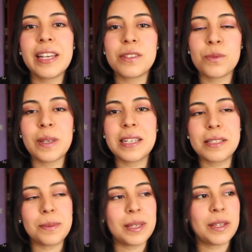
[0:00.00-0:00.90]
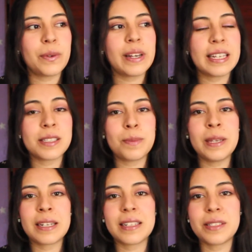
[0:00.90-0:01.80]
que subí este video es
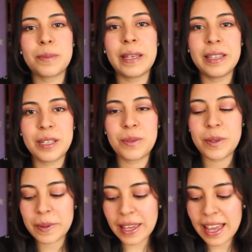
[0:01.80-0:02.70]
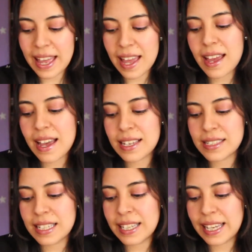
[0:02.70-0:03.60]
viernes 29,
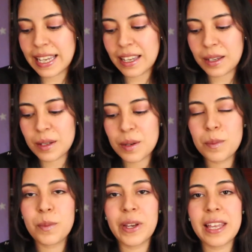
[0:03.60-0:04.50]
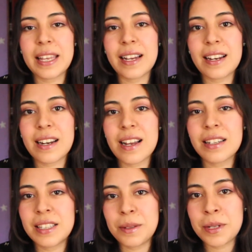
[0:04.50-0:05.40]
así que voy a dejar
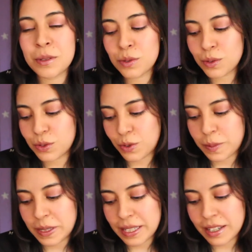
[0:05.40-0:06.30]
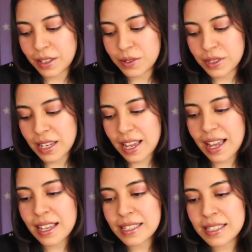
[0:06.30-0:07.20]
activados los comentarios
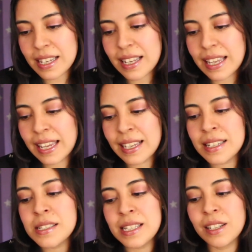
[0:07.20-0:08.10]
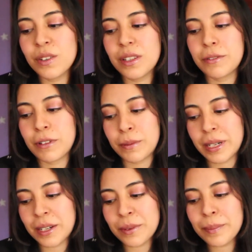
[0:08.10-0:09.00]
hasta el 5 de
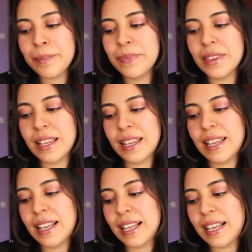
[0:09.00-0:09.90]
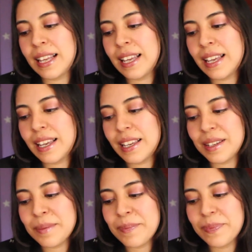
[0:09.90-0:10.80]
febrero.
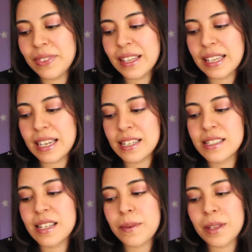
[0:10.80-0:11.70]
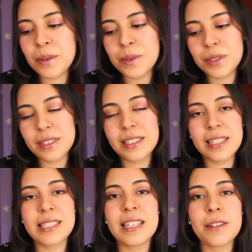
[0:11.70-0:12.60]
Y el sábado
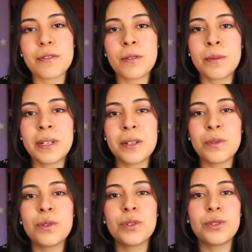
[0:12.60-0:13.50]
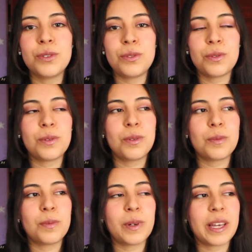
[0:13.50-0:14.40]
13 de febrero yo
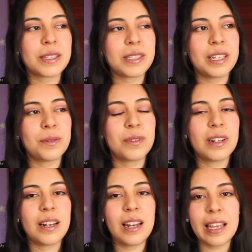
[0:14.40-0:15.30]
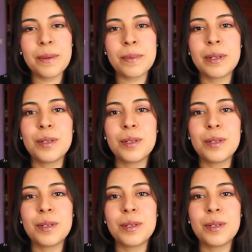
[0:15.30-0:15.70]
voy a hacer un live